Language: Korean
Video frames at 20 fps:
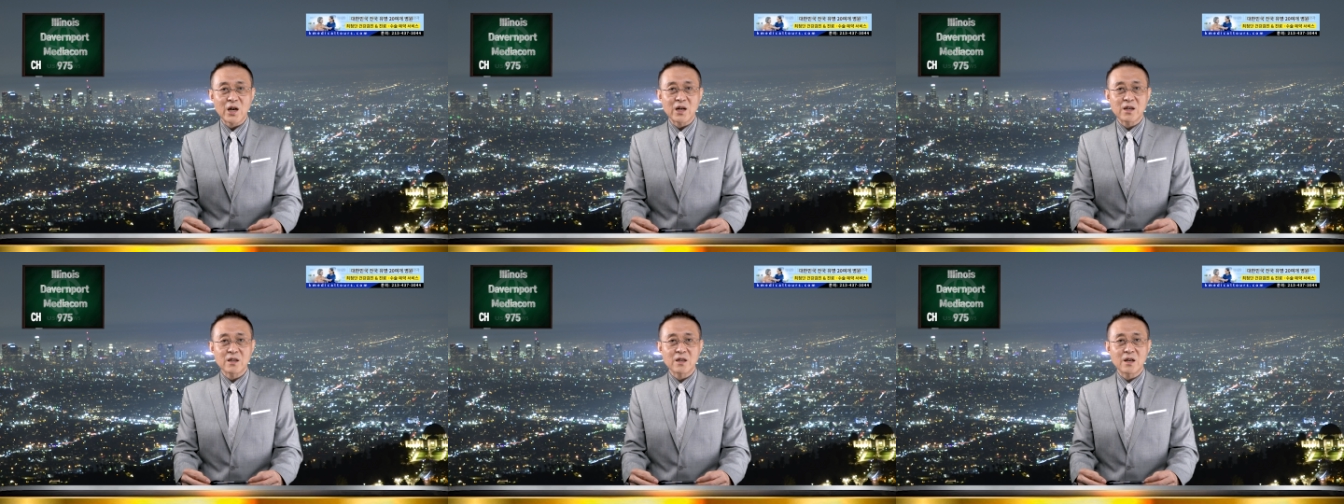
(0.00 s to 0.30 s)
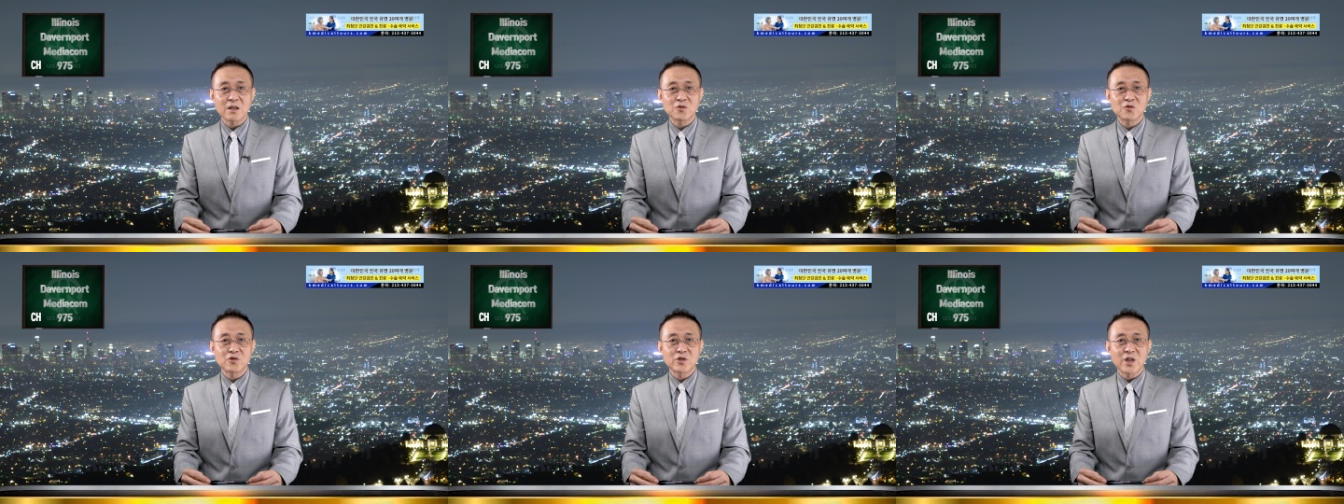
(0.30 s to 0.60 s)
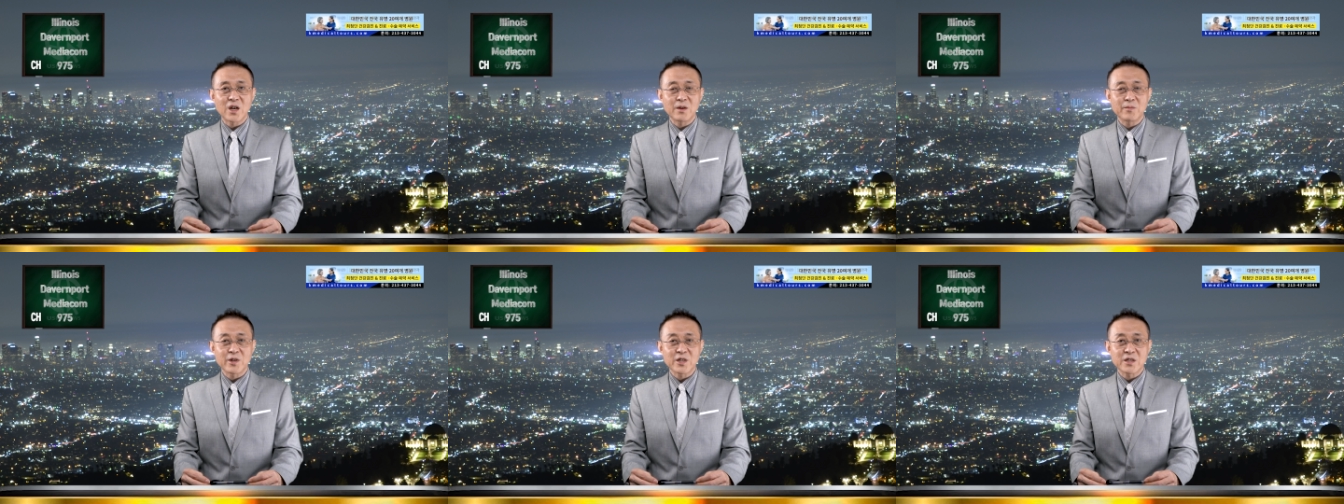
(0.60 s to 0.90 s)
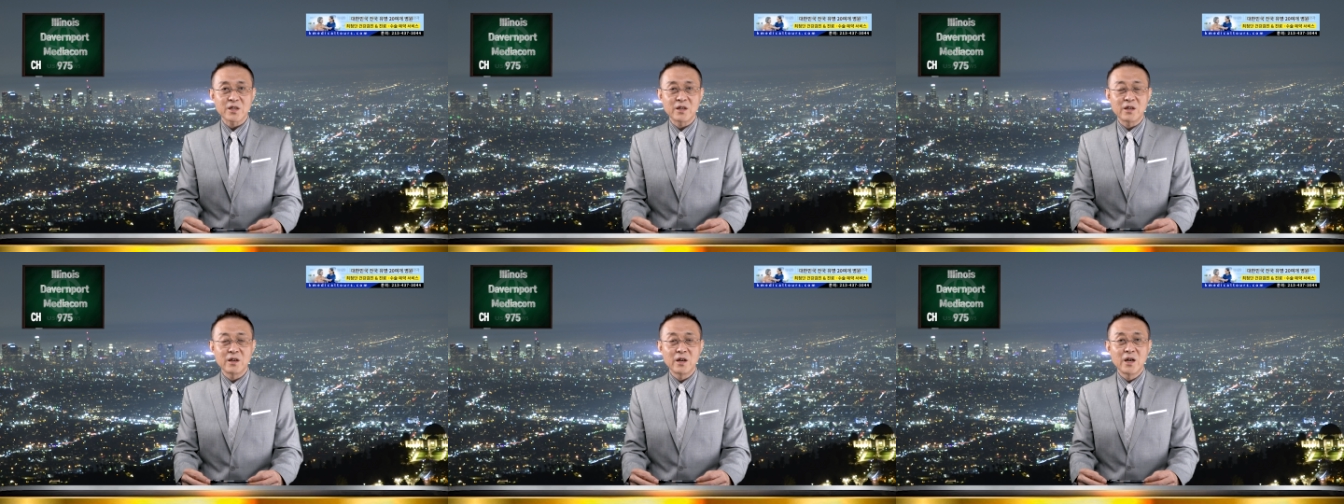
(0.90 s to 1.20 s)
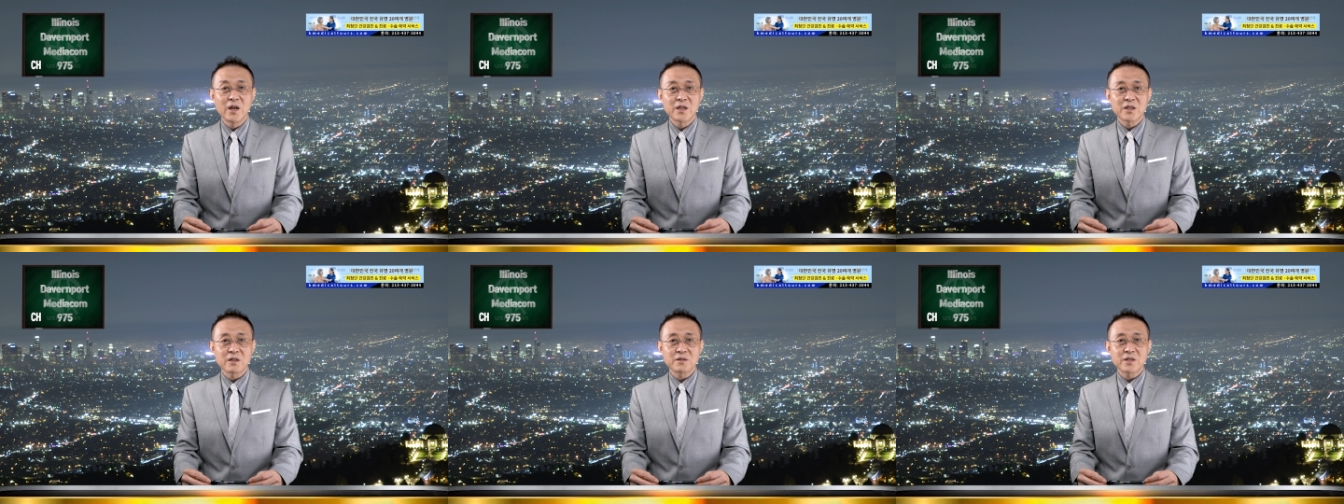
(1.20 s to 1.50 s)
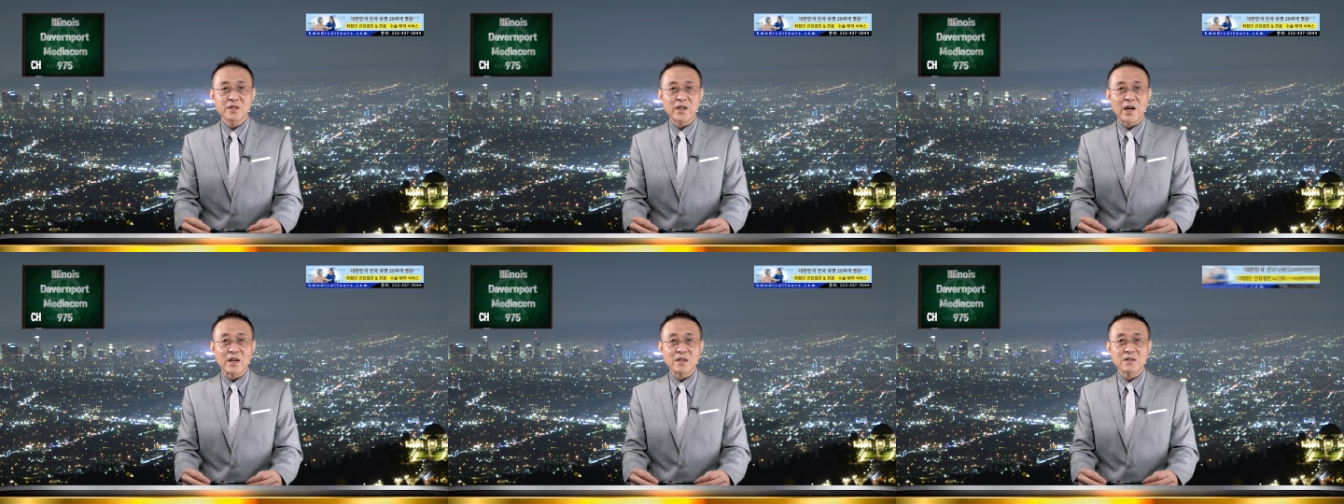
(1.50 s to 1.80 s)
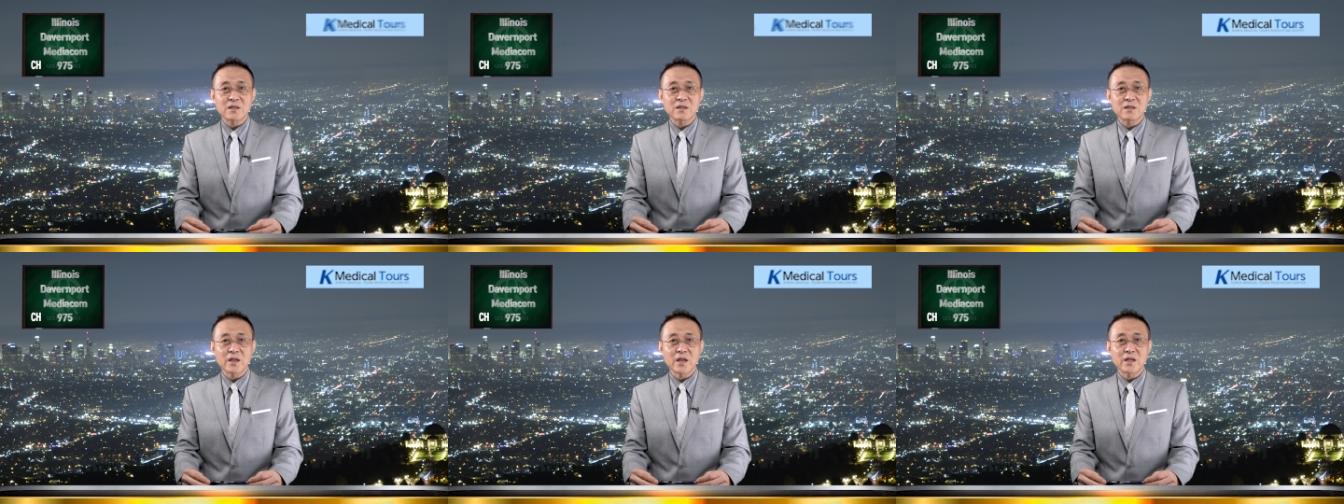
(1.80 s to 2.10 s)
각각 주장하면서 현재
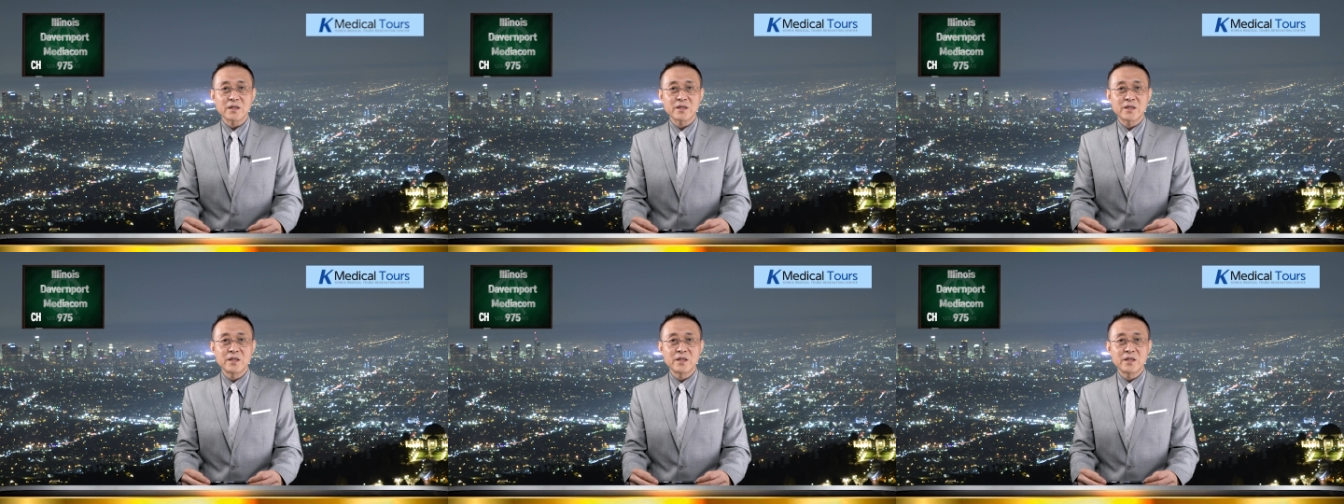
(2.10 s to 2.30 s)
양측의